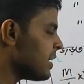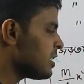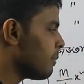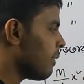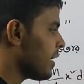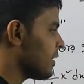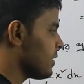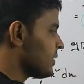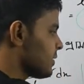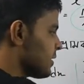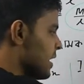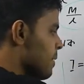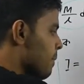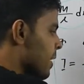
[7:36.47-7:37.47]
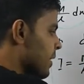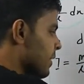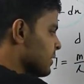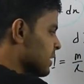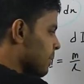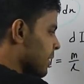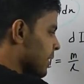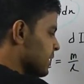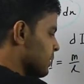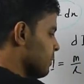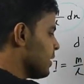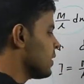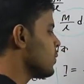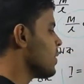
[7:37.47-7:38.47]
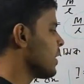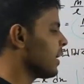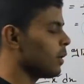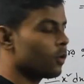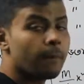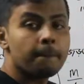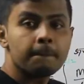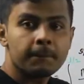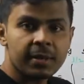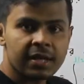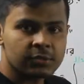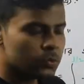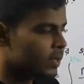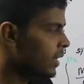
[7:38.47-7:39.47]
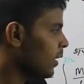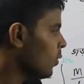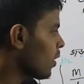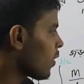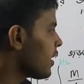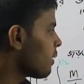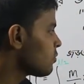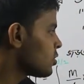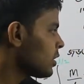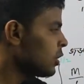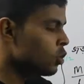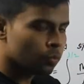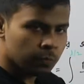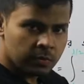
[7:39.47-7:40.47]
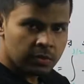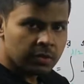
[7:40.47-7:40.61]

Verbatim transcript: এই যে মাইনাস এই মাইনাস আর মাইনাসে মিলে কী হয়ে গেল প্লাস হয়ে গেল কারণ এটা হচ্ছে কিউব